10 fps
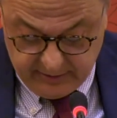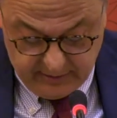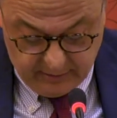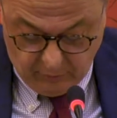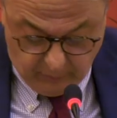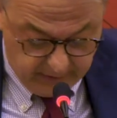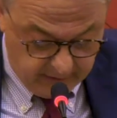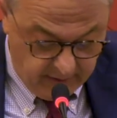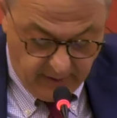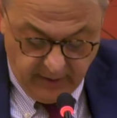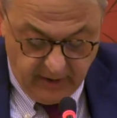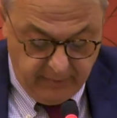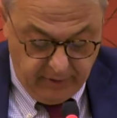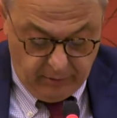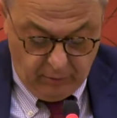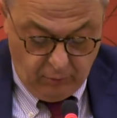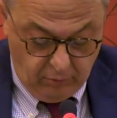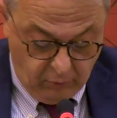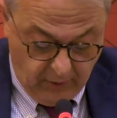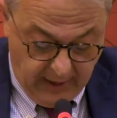sì come elemento
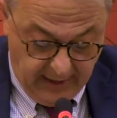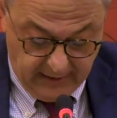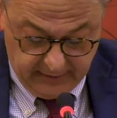culturale,